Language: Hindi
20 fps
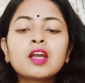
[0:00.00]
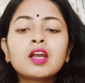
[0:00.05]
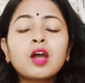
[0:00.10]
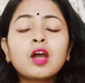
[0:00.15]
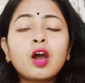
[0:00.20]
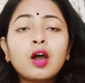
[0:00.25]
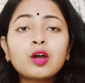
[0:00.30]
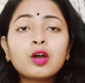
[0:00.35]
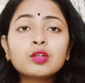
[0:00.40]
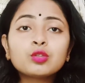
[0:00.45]

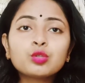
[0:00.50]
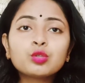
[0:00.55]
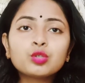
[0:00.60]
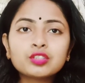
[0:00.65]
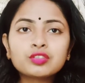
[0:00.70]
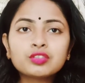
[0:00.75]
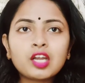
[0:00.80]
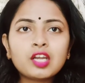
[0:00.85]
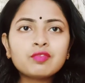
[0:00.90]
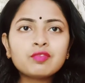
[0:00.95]
आ, तो इस
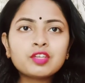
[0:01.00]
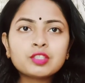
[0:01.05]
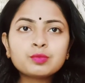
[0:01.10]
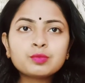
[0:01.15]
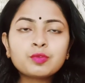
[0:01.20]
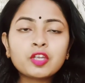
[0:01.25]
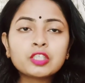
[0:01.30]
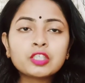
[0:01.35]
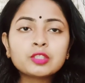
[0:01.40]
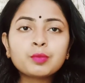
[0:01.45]
वाले भी इस
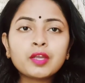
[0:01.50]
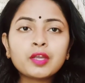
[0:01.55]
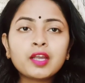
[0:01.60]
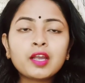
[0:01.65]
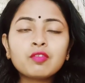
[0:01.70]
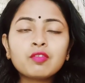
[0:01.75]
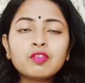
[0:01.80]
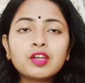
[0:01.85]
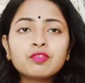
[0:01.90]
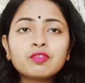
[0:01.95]
फेस पैक का
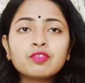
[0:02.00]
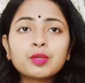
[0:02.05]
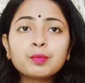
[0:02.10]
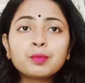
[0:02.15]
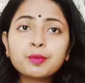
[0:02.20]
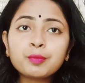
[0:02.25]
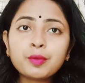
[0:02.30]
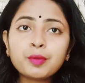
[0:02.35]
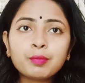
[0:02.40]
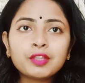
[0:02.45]
बेनिफिट भी
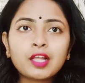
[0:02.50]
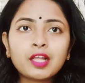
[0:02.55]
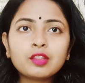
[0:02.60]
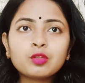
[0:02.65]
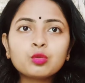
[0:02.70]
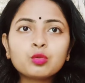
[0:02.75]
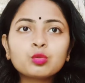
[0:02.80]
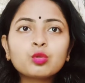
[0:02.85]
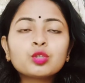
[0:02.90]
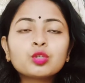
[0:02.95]
मैं बताती
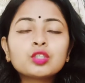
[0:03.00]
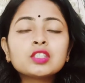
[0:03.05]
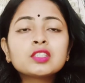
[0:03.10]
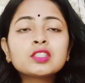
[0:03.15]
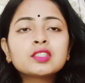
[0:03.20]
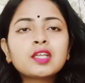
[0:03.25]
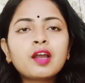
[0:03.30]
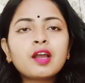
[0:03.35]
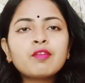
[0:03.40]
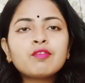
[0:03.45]
हूँ तो
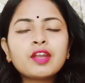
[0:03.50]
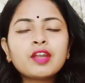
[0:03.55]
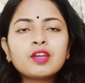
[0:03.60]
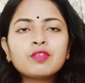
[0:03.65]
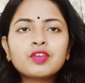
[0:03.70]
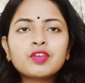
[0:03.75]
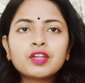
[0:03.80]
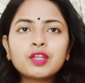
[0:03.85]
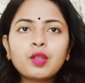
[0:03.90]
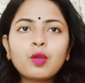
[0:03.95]
इसका
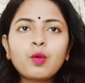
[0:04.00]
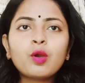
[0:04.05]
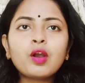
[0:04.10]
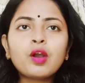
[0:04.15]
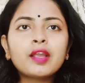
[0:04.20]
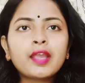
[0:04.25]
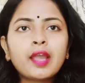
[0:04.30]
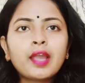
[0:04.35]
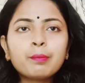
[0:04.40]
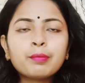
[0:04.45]
बेनिफिट ये होगा
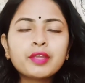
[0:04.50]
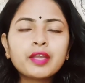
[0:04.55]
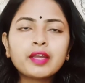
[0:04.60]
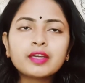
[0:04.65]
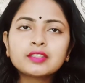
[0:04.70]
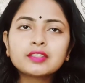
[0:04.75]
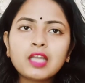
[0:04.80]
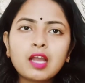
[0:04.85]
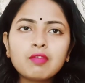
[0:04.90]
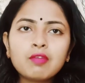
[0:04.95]
कि आपकी अगर
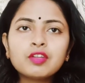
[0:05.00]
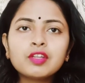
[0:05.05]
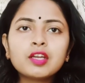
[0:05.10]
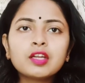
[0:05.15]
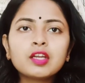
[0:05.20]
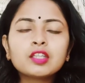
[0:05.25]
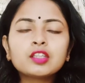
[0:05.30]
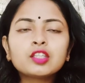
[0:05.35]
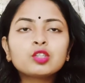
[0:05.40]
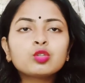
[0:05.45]
सांवली
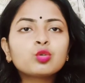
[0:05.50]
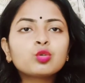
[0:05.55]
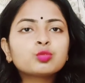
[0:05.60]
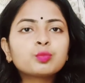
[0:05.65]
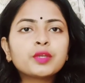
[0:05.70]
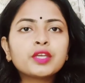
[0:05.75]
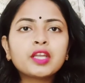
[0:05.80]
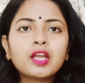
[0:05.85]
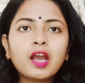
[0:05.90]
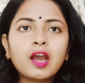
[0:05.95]
रंगत है तो उसमें
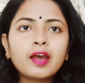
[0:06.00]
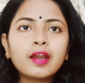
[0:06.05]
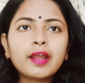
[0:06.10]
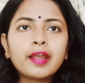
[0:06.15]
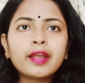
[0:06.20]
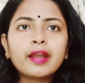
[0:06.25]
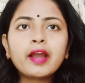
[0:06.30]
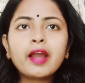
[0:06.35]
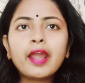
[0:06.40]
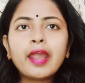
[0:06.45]
निखार
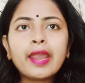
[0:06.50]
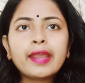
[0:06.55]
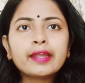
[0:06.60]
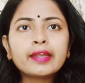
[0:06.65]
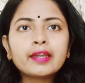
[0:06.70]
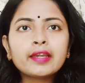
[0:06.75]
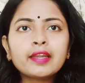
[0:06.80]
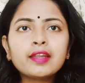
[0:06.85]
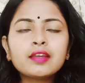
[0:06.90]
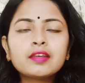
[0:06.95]
आएगा
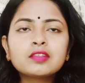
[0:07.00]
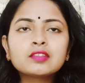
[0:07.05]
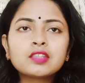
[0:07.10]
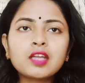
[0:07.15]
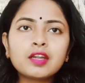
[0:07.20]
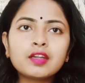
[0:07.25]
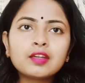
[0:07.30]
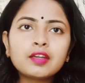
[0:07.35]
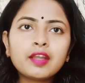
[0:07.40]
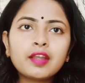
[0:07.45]
एक्नी
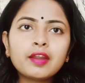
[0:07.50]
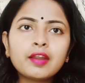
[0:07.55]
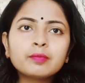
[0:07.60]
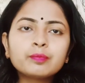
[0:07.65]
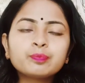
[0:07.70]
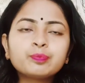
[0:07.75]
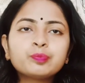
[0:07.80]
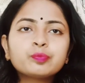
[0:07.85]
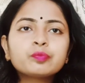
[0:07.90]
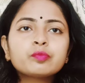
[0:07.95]

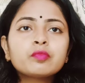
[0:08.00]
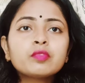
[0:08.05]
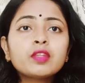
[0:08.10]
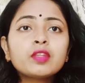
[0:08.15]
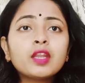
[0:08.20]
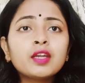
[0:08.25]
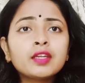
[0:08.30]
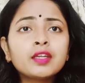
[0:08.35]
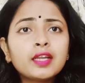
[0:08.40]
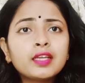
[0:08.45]

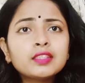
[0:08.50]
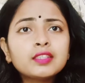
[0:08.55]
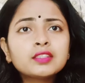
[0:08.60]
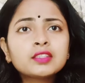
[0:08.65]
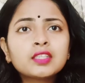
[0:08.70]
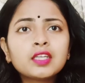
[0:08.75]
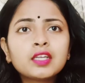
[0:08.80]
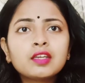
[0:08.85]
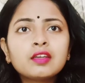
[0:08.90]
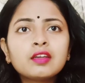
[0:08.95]
सनटेन डल
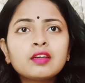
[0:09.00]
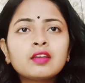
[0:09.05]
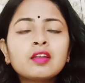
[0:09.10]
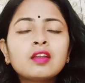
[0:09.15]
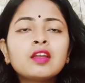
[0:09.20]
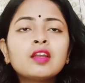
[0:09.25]
स्किन